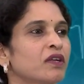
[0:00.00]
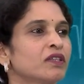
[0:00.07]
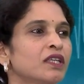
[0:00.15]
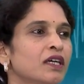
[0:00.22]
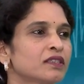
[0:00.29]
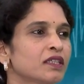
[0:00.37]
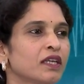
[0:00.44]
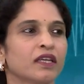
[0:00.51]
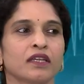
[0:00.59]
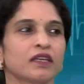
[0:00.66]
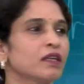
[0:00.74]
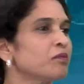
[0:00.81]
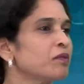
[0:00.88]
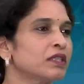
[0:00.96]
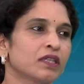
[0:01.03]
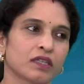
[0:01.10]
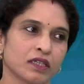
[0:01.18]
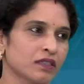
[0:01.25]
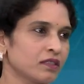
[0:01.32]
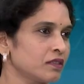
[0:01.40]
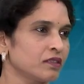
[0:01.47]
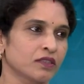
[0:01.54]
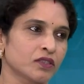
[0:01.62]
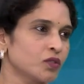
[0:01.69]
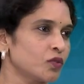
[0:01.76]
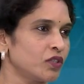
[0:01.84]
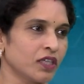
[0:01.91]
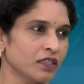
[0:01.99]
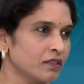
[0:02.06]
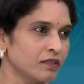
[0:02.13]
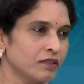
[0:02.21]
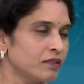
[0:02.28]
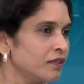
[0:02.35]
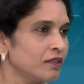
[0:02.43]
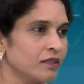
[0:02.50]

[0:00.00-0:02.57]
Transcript: పర్వతాసన ఏంటంటే మదర్ సాధ్యం కాదు